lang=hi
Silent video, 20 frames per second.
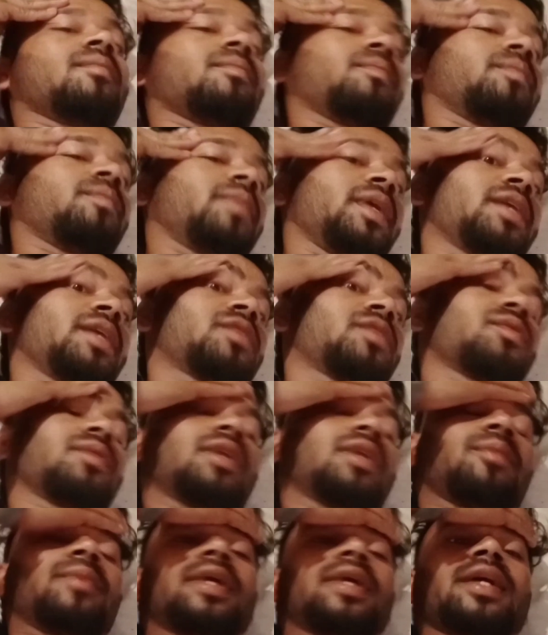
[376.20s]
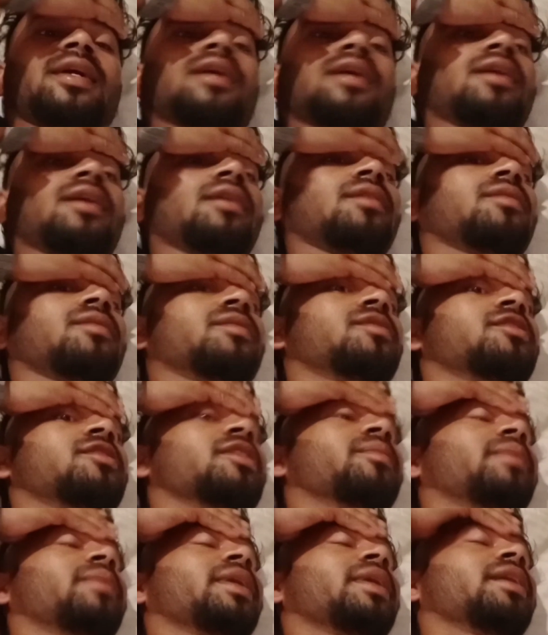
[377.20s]
फ्रेश होना पड़ेगा उससे
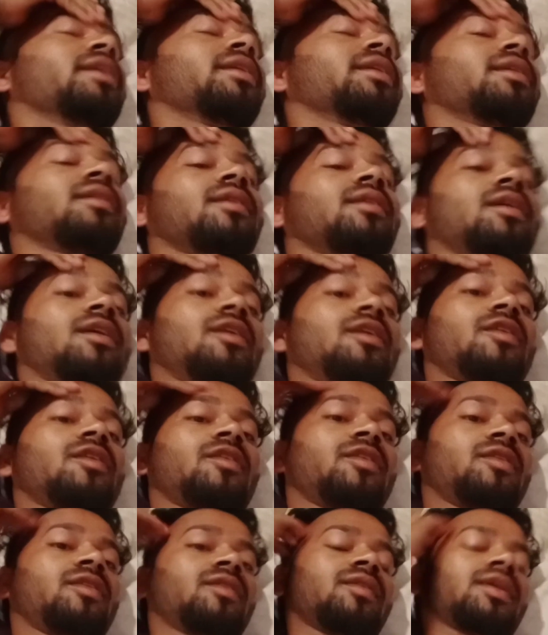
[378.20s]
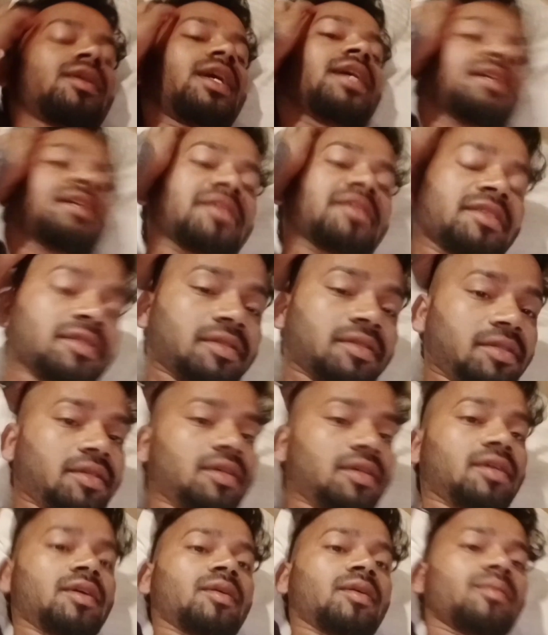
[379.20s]
पहले और गाइस
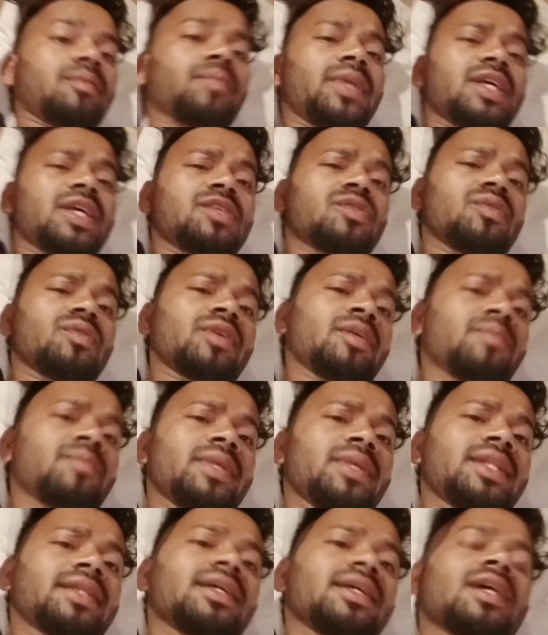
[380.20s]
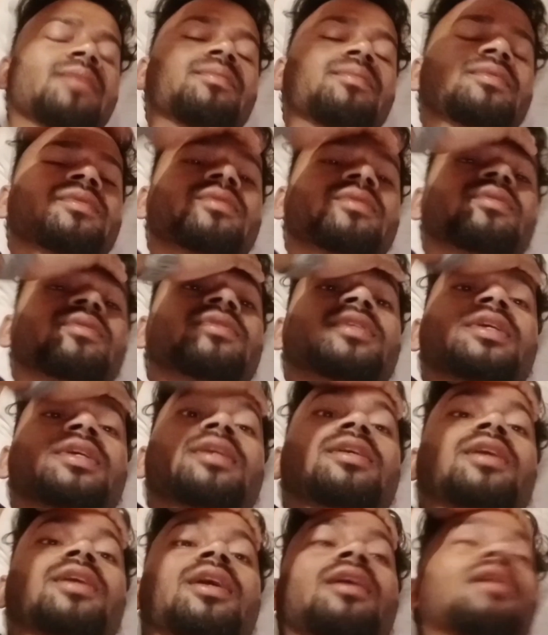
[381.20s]
फ्रेश होके मिलते हैं आपसे
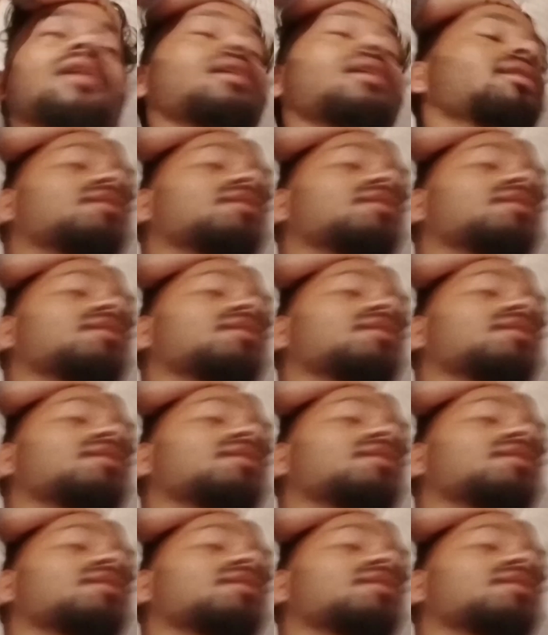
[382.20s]
अगर